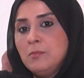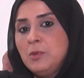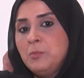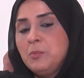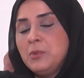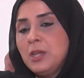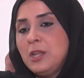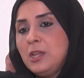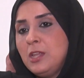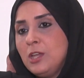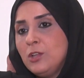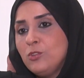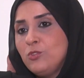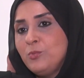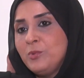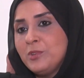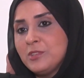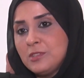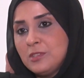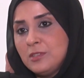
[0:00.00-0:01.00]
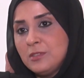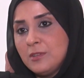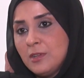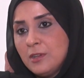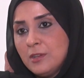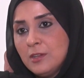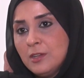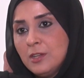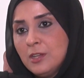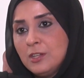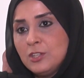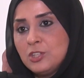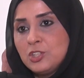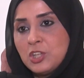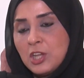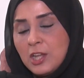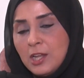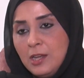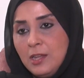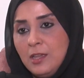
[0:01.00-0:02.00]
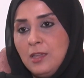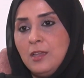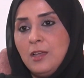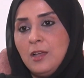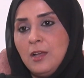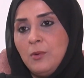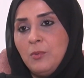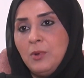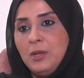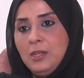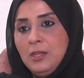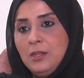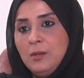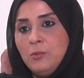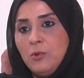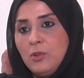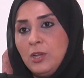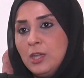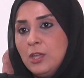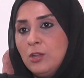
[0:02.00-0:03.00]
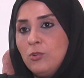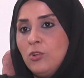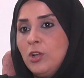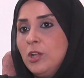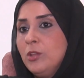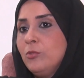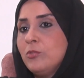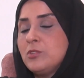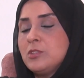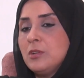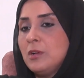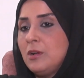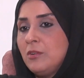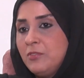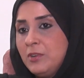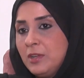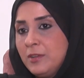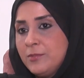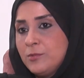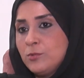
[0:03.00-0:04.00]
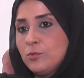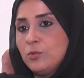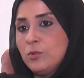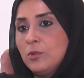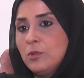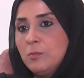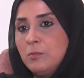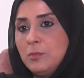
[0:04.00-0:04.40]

امكانياته بسيطة الشكلية والعلم ولكنه عنده ثقة في نفسه